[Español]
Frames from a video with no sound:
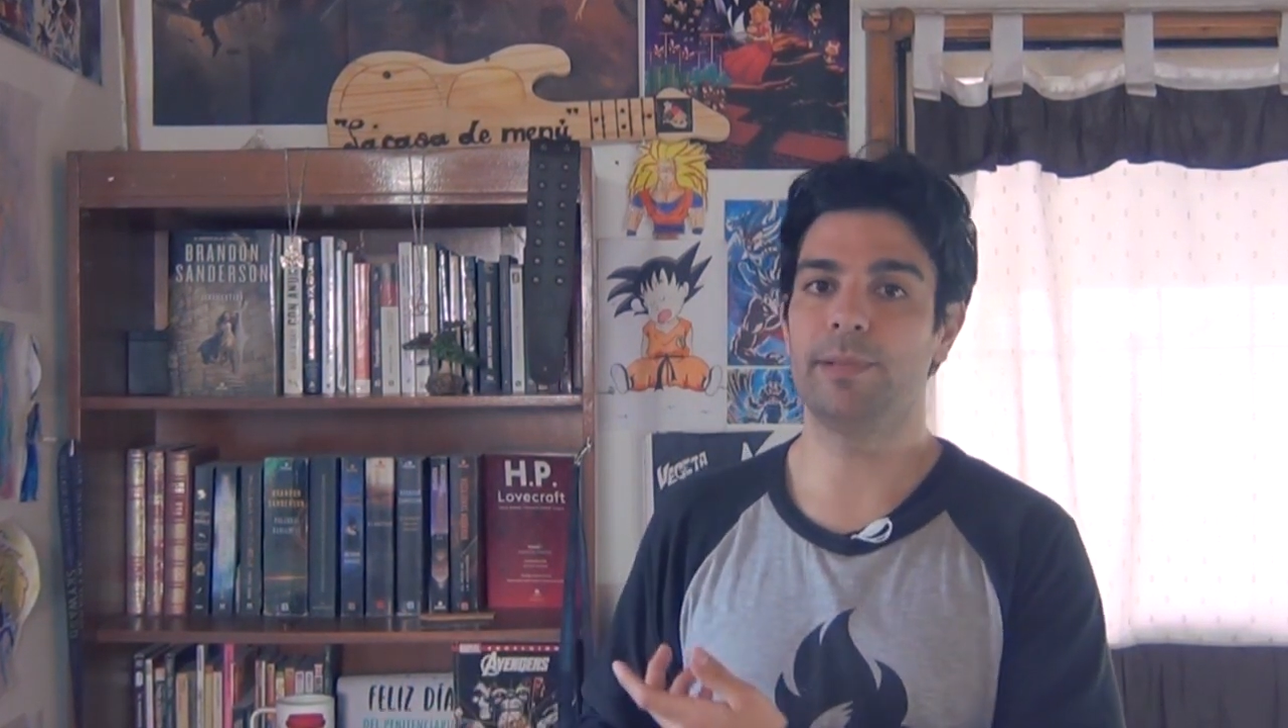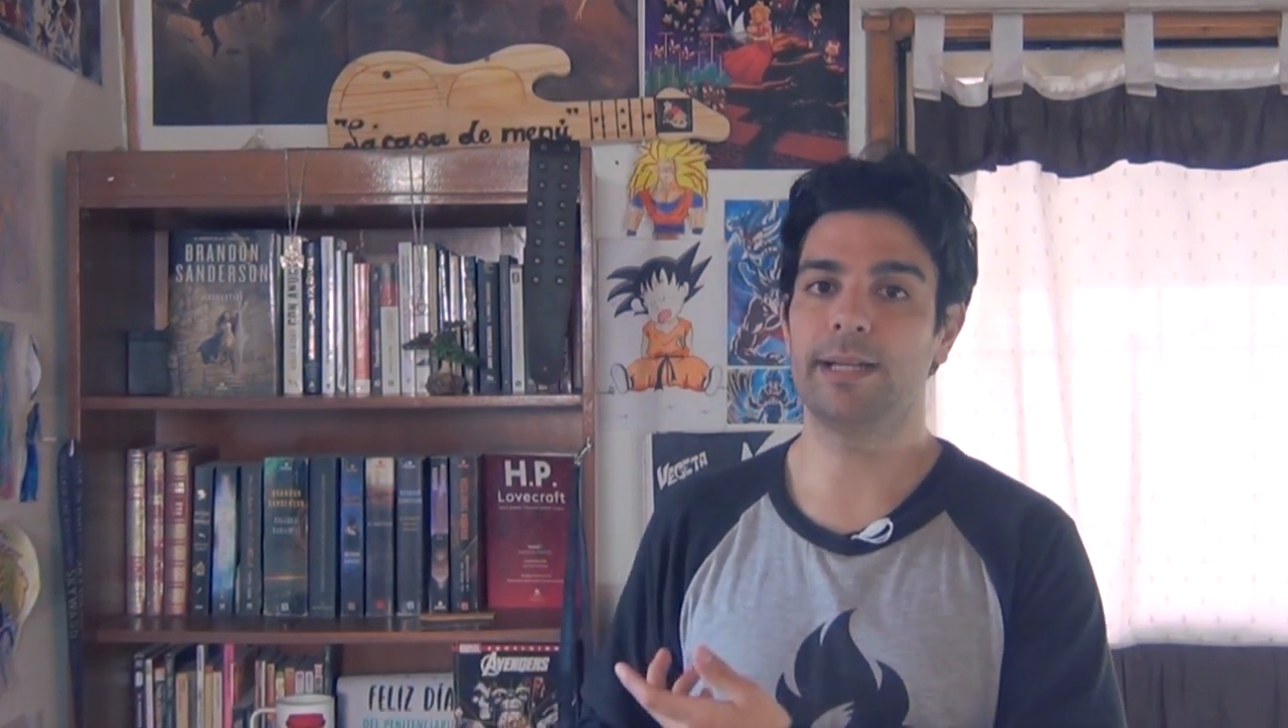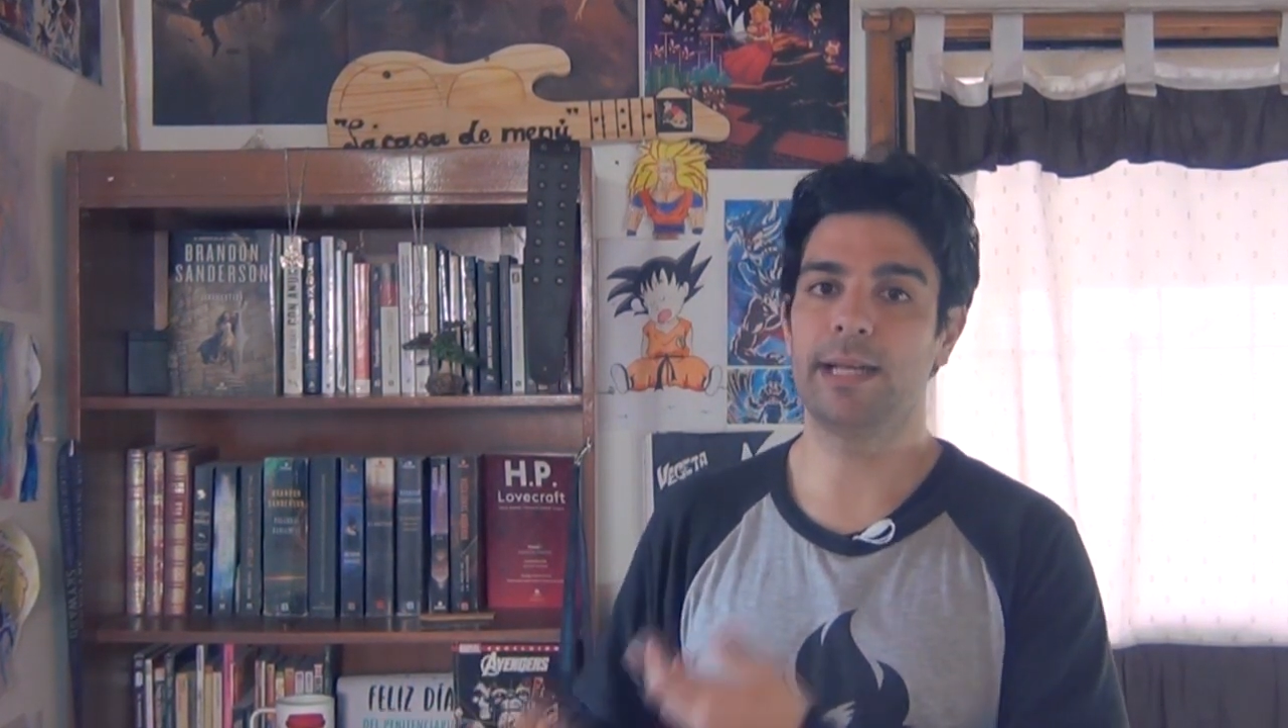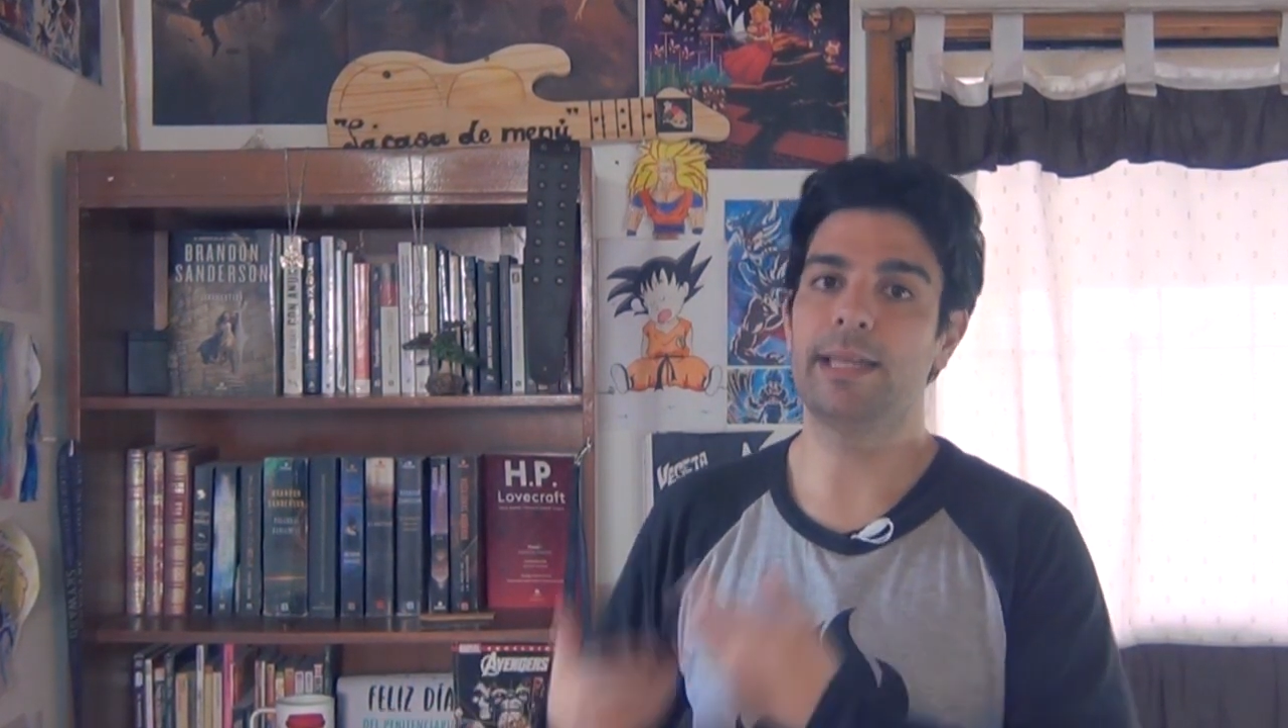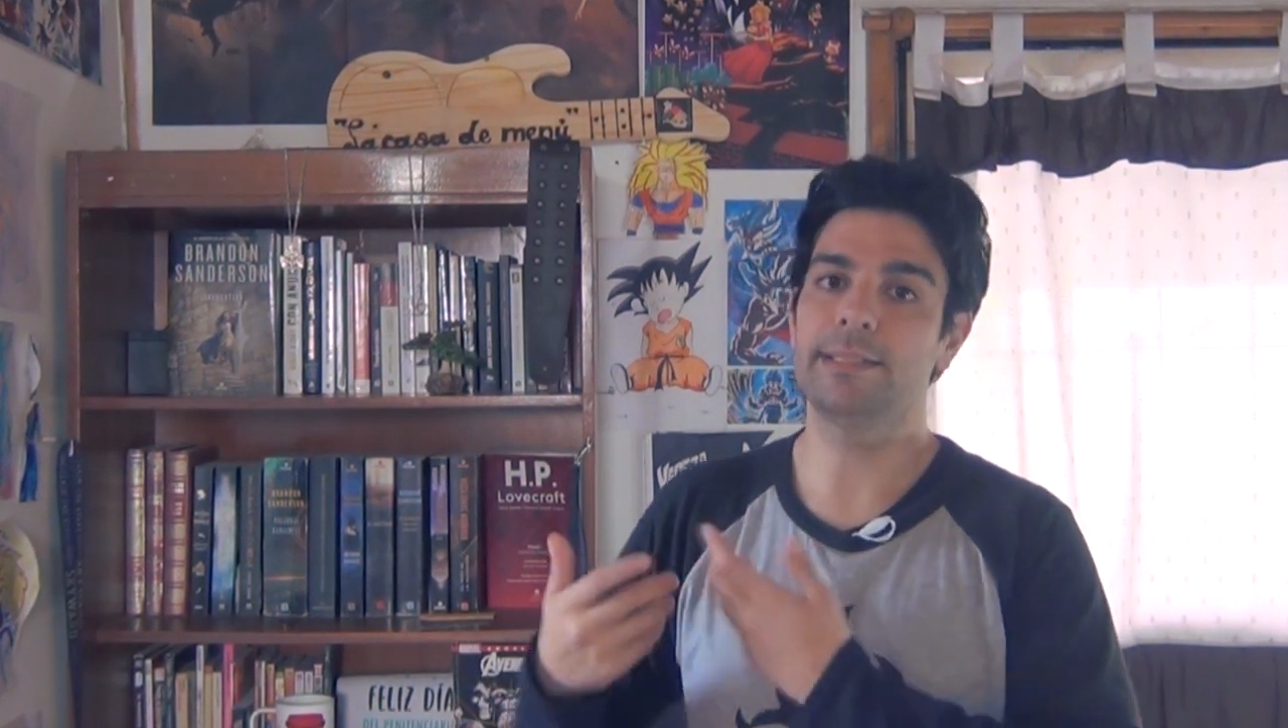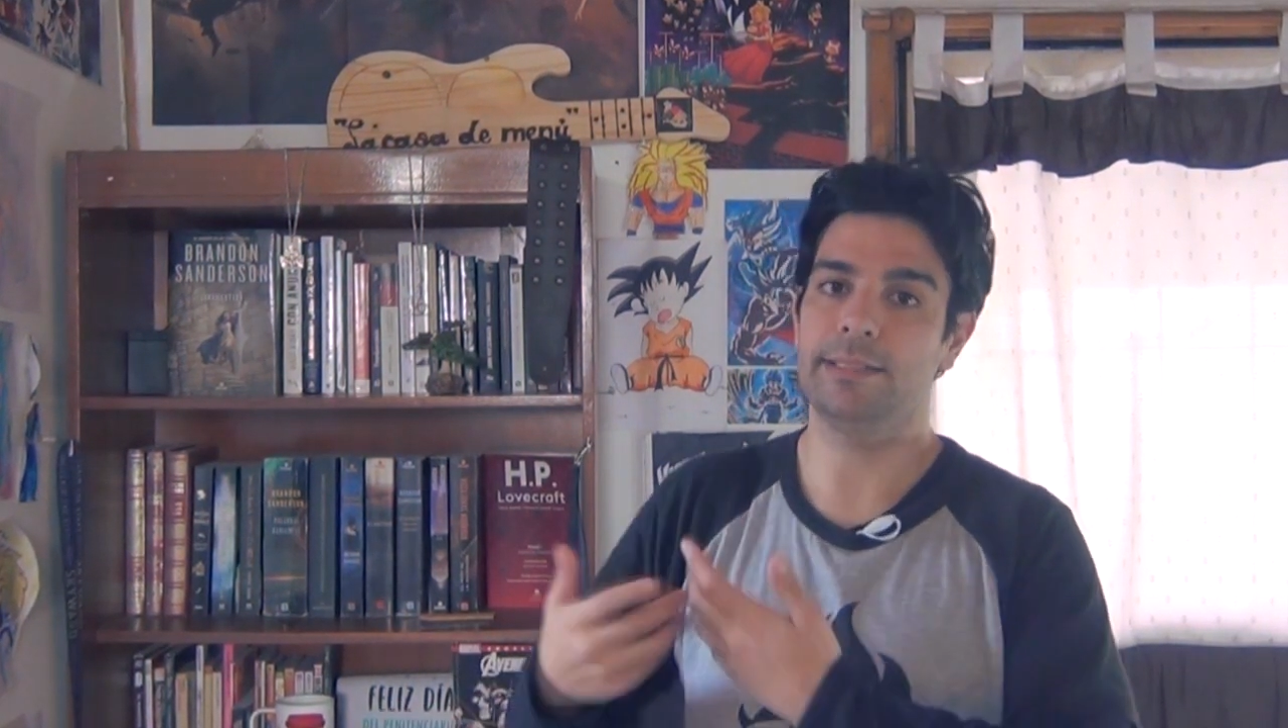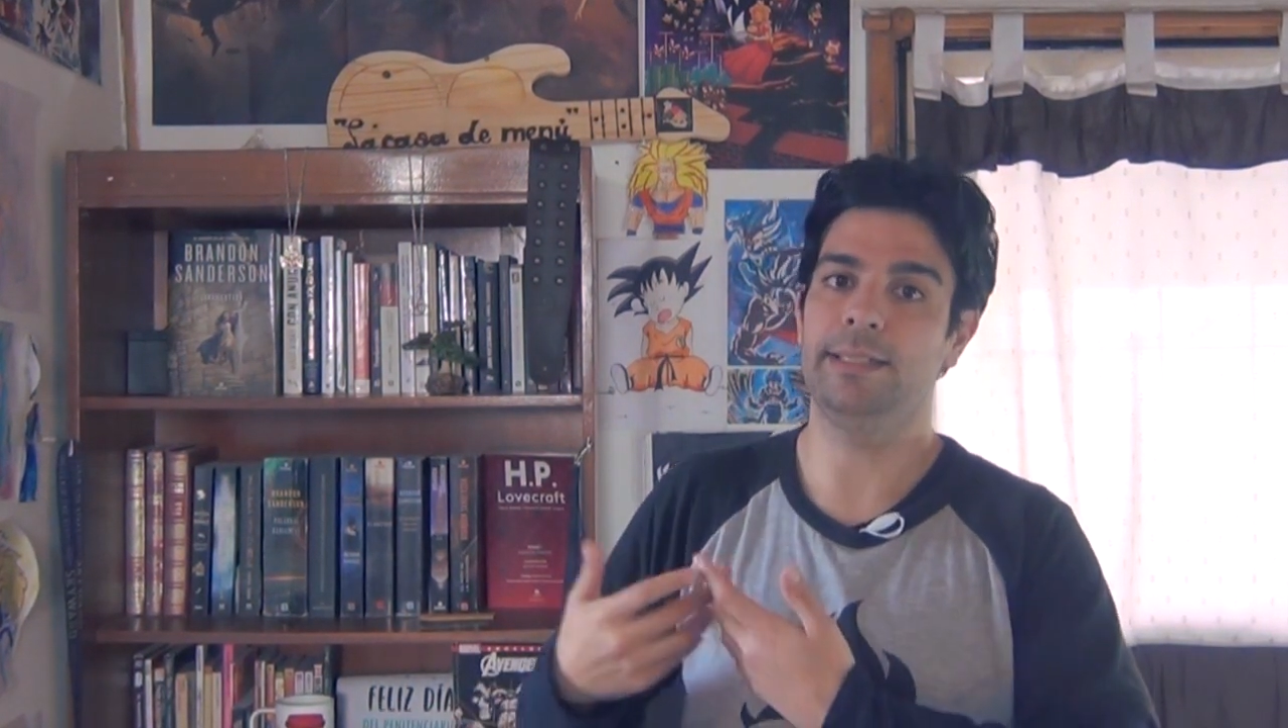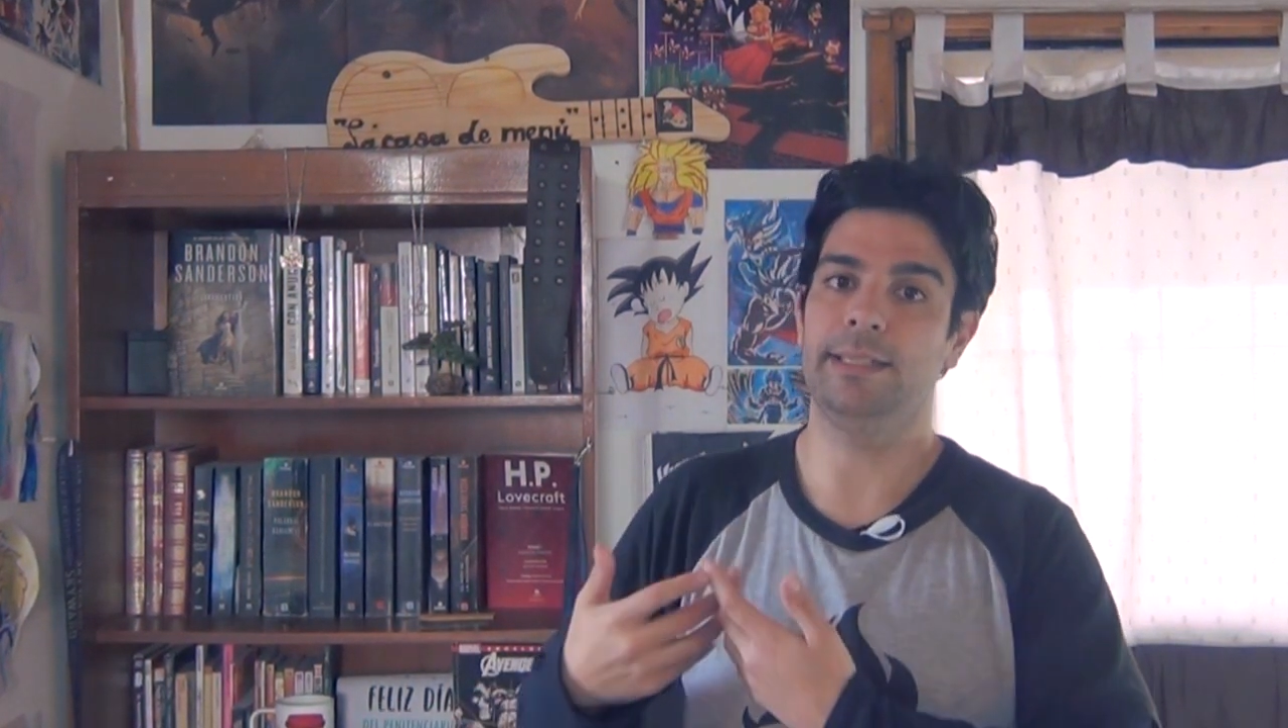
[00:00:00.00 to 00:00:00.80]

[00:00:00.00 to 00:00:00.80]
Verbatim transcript: complicadas